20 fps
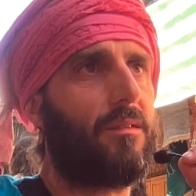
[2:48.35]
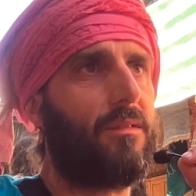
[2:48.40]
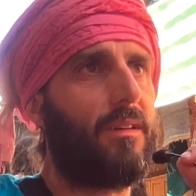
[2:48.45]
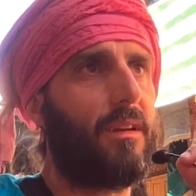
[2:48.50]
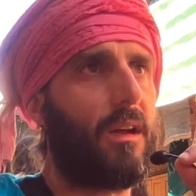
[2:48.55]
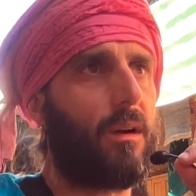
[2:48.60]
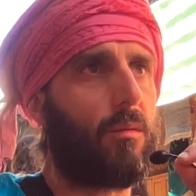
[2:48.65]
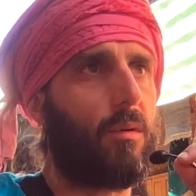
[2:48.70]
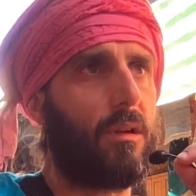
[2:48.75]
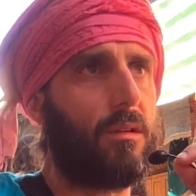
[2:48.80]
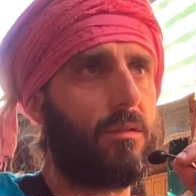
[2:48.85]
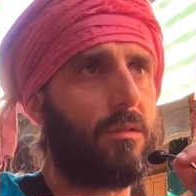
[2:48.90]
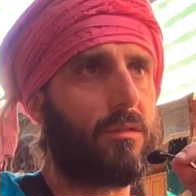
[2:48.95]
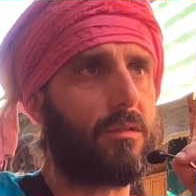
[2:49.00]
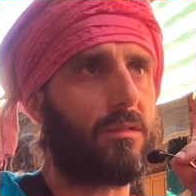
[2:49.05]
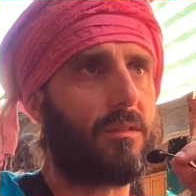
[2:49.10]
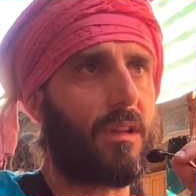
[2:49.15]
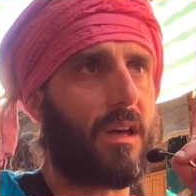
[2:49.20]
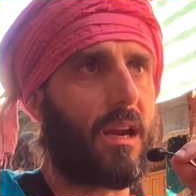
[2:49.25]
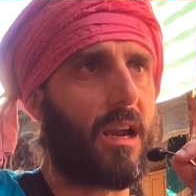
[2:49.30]
Fino a quando
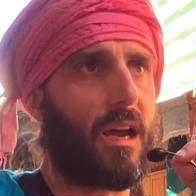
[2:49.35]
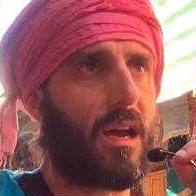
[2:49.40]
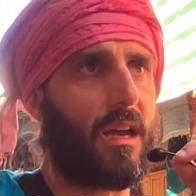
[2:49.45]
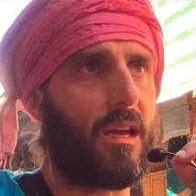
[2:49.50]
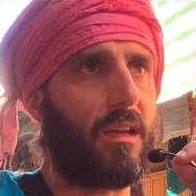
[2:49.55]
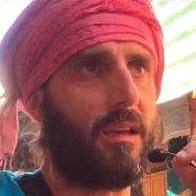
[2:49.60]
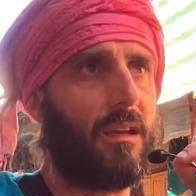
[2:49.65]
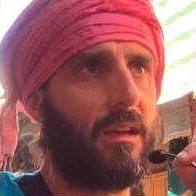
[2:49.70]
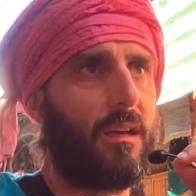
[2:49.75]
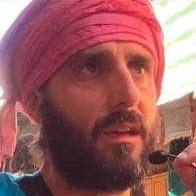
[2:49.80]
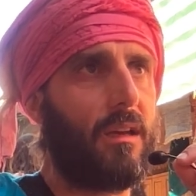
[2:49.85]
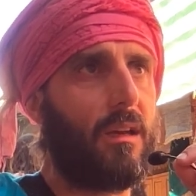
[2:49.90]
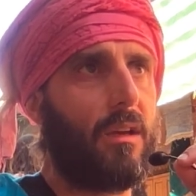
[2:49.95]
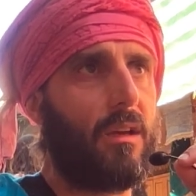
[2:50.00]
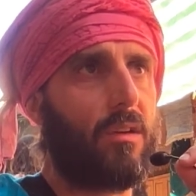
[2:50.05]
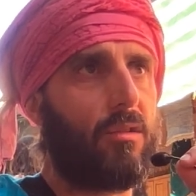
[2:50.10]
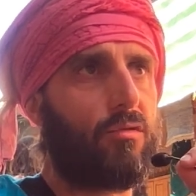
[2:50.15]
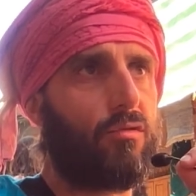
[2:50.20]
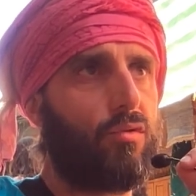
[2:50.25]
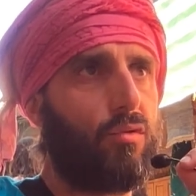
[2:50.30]
starai
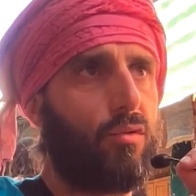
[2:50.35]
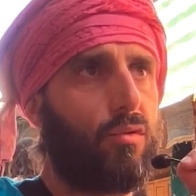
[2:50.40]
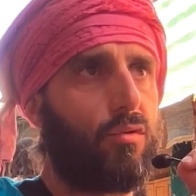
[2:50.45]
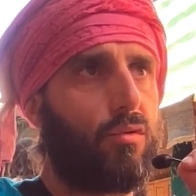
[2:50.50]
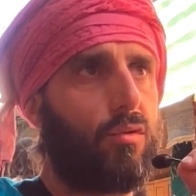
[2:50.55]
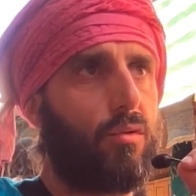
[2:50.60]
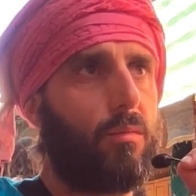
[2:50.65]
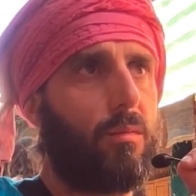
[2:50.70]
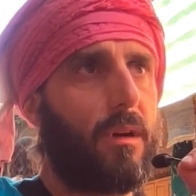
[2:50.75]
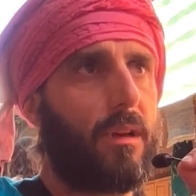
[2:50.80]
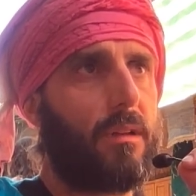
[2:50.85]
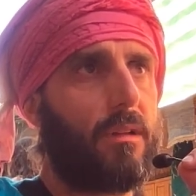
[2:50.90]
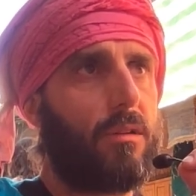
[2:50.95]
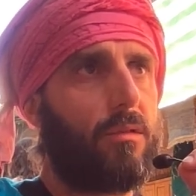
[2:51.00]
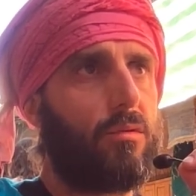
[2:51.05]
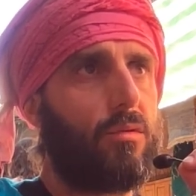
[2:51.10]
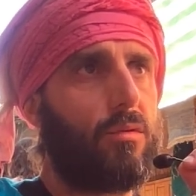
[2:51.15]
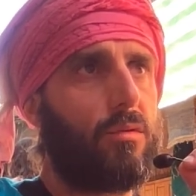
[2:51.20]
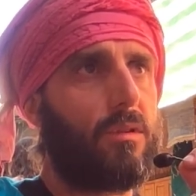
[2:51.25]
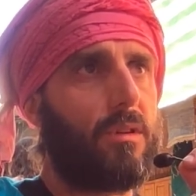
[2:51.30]
succube di
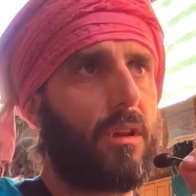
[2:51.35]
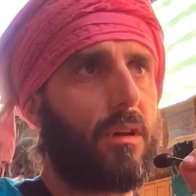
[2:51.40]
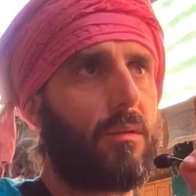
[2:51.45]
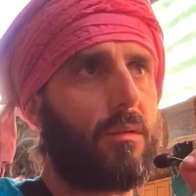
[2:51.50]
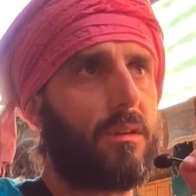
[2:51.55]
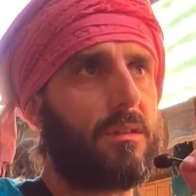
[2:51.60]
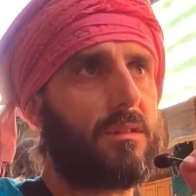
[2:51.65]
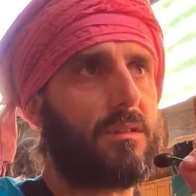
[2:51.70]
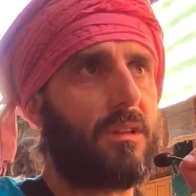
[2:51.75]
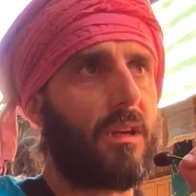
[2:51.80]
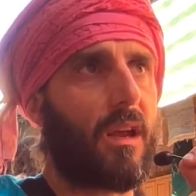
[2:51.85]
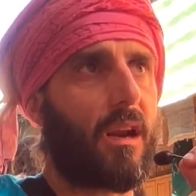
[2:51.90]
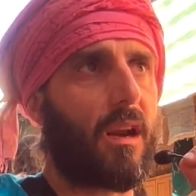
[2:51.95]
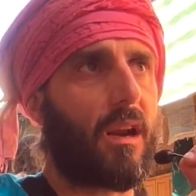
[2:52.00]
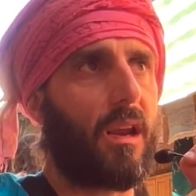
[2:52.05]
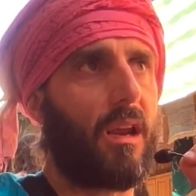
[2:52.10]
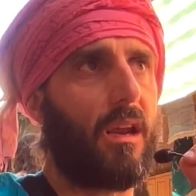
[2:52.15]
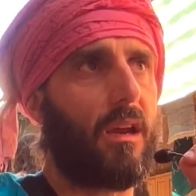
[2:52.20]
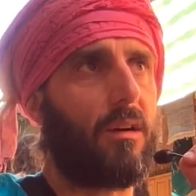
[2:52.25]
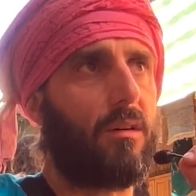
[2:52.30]
tutte queste
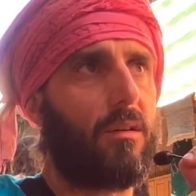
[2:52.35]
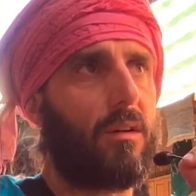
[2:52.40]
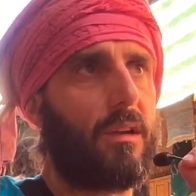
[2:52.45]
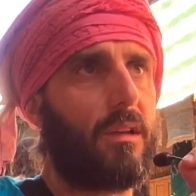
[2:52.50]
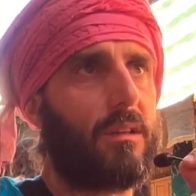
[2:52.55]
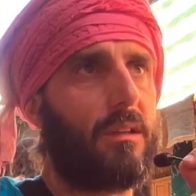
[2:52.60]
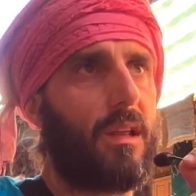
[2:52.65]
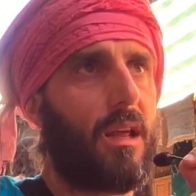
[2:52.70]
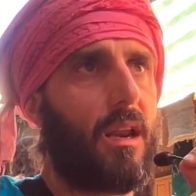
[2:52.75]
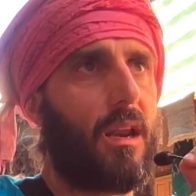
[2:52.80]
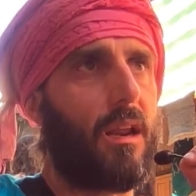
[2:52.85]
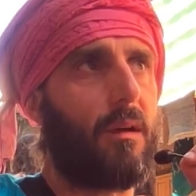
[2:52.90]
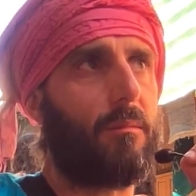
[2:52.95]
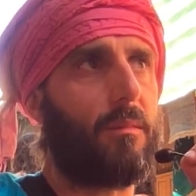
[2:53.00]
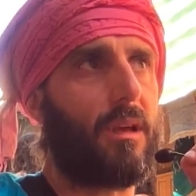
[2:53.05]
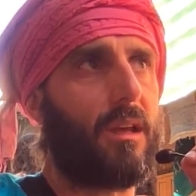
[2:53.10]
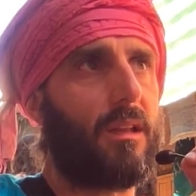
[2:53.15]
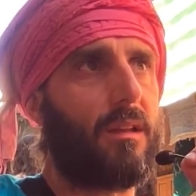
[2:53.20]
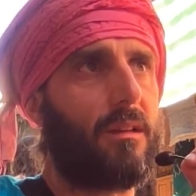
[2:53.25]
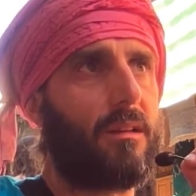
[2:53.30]
regole della
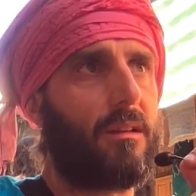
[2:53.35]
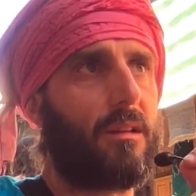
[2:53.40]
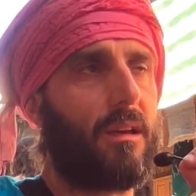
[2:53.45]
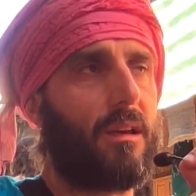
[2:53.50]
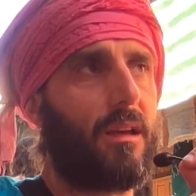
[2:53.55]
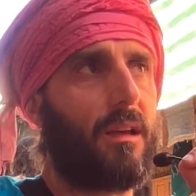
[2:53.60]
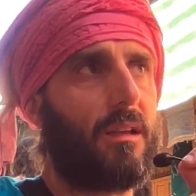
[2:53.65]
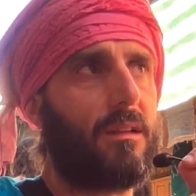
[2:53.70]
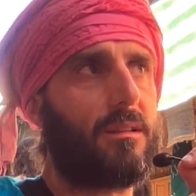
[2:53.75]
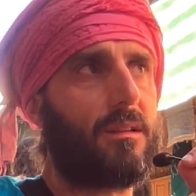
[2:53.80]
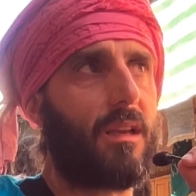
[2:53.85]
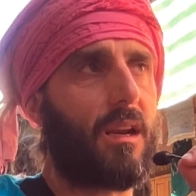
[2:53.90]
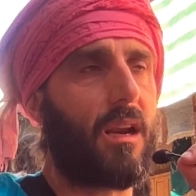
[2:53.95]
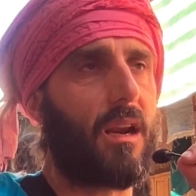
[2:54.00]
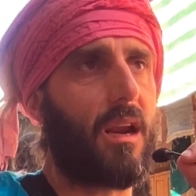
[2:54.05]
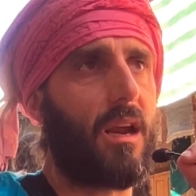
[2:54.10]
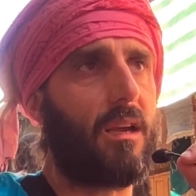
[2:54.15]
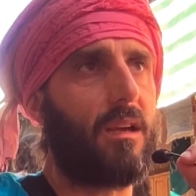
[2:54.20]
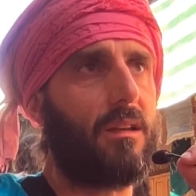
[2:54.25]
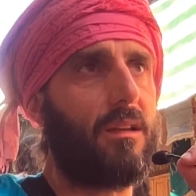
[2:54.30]
mente,
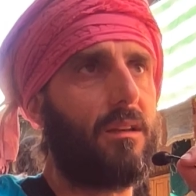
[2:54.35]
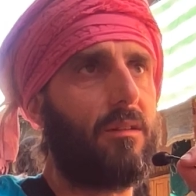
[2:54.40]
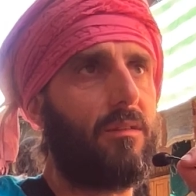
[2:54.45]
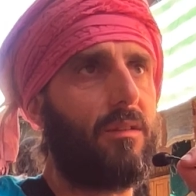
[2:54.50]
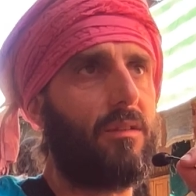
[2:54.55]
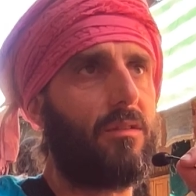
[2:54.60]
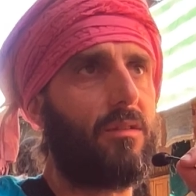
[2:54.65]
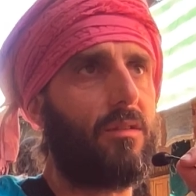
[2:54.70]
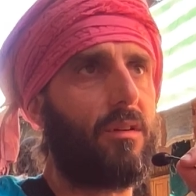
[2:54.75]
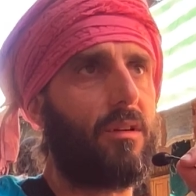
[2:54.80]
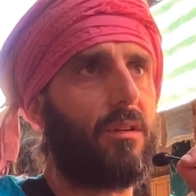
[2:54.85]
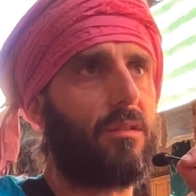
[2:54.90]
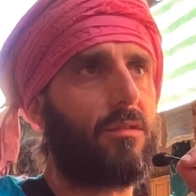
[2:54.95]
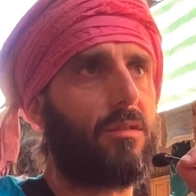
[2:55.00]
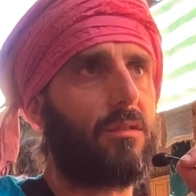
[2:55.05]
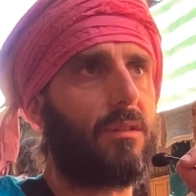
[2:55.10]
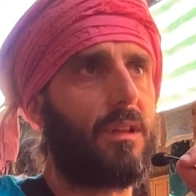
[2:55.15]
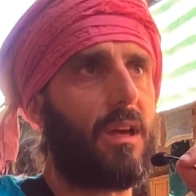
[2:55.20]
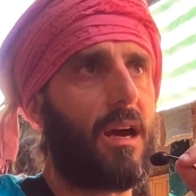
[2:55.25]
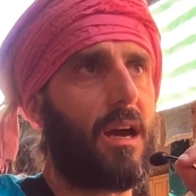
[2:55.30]
entrerai in divisione
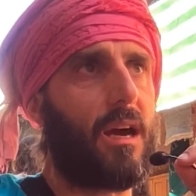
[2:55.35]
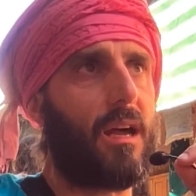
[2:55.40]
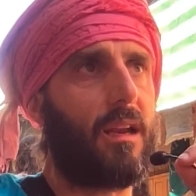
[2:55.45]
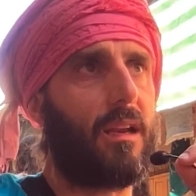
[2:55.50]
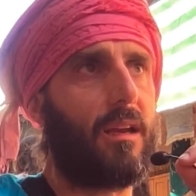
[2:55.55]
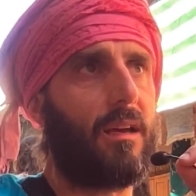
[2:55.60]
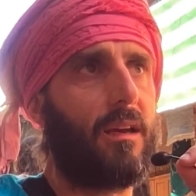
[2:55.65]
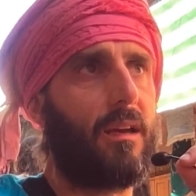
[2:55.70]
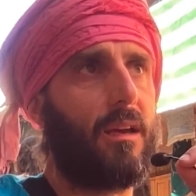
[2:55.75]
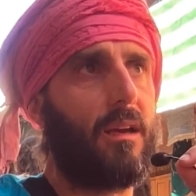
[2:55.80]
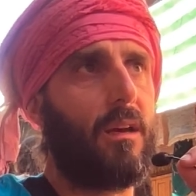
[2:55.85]
totale,